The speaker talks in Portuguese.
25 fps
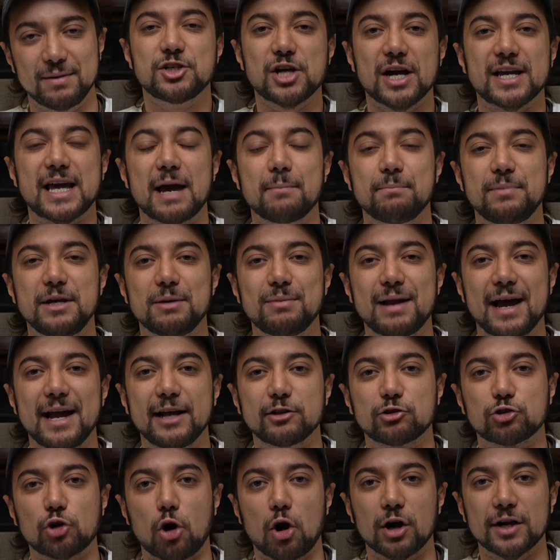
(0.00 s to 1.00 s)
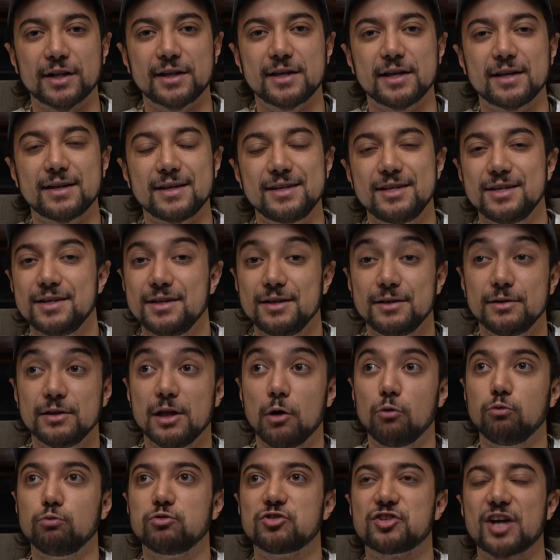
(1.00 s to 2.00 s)
Já que a Bíblia é retrógrada e
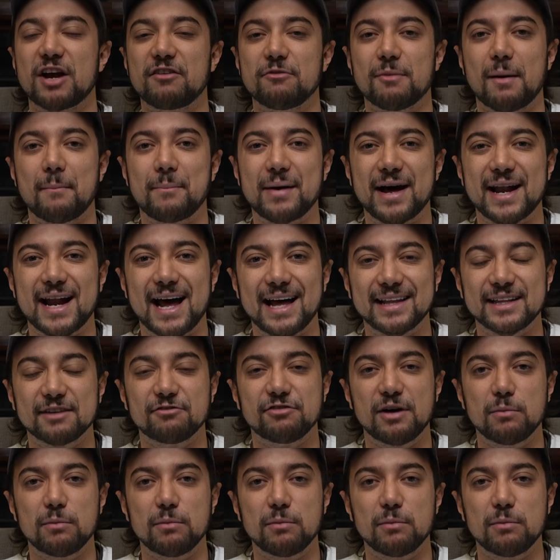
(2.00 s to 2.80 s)
não serve mais para nada,